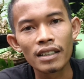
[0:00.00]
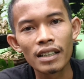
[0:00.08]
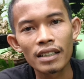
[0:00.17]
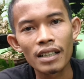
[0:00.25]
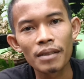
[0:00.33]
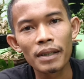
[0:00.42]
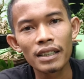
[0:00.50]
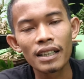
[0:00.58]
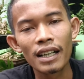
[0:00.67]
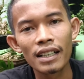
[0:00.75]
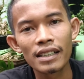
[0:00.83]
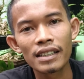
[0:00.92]
Iya sahabat,
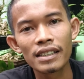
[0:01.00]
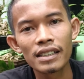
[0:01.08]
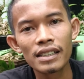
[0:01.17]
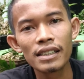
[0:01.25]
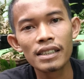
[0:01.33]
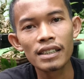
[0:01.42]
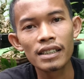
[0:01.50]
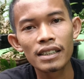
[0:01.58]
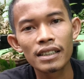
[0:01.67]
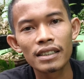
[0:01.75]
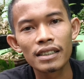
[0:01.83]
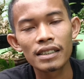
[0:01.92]
hari ini
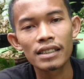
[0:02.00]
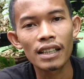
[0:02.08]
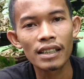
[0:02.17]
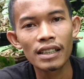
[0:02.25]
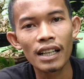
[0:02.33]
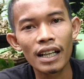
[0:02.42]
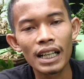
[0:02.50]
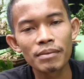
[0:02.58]
saya